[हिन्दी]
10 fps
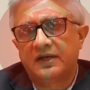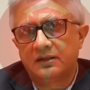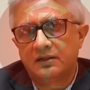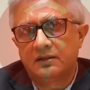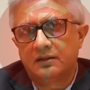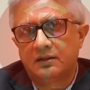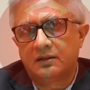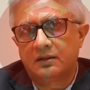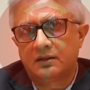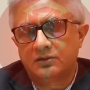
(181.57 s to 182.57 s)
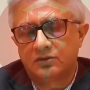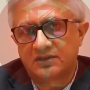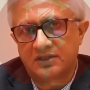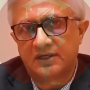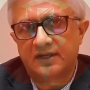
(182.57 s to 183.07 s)
फिर फाइनल
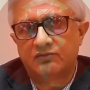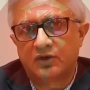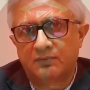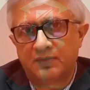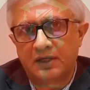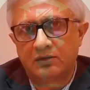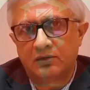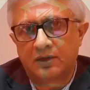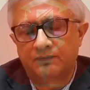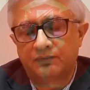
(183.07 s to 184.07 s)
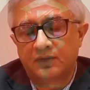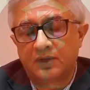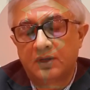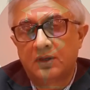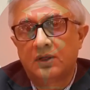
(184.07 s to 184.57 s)
जो रिज़ल्ट है वो कंपाइल होगा
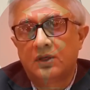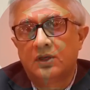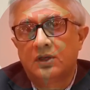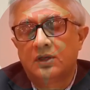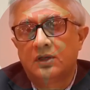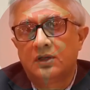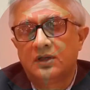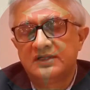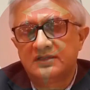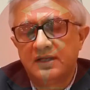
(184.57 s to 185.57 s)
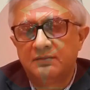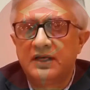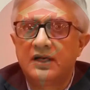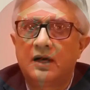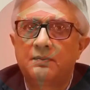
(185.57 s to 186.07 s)
इसलिए
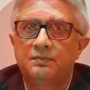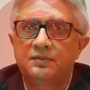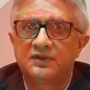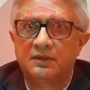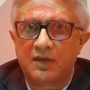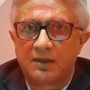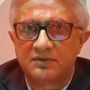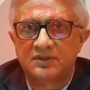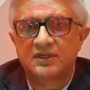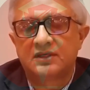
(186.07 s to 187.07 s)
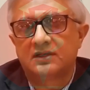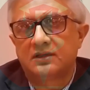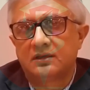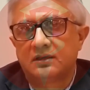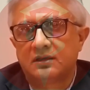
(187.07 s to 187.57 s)
मेरी आप तमाम से
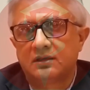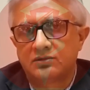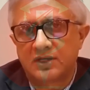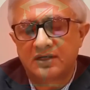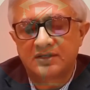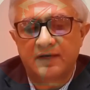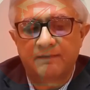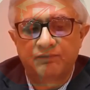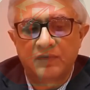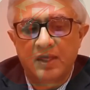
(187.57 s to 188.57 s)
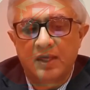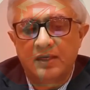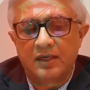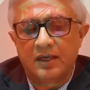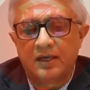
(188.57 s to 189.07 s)
गुजारिश है
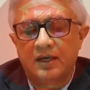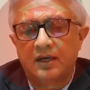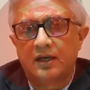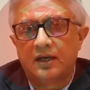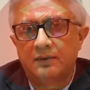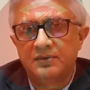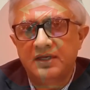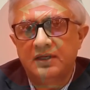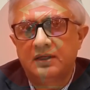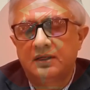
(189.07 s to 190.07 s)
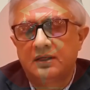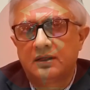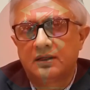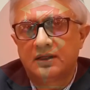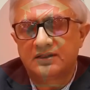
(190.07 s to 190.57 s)
कि अभी
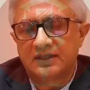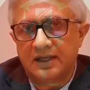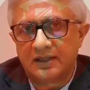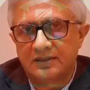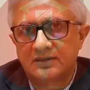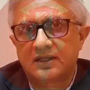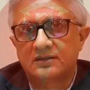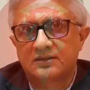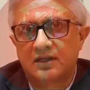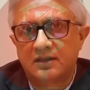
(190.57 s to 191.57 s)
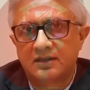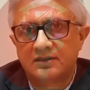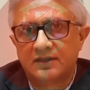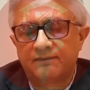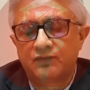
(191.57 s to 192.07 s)
इस एनालिसिस का इंतज़ार
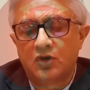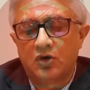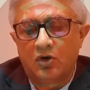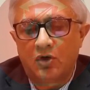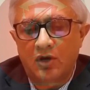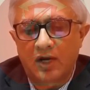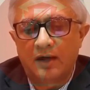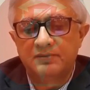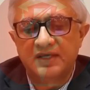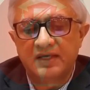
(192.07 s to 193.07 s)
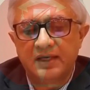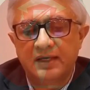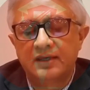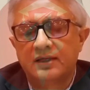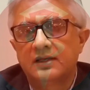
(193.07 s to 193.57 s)
कीजिए और आप
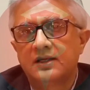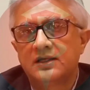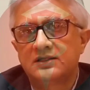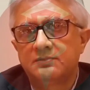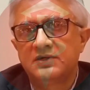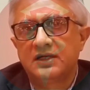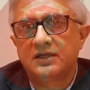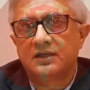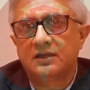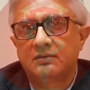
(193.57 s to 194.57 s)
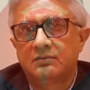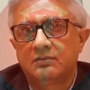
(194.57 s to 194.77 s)
देखेंगे कि जब ये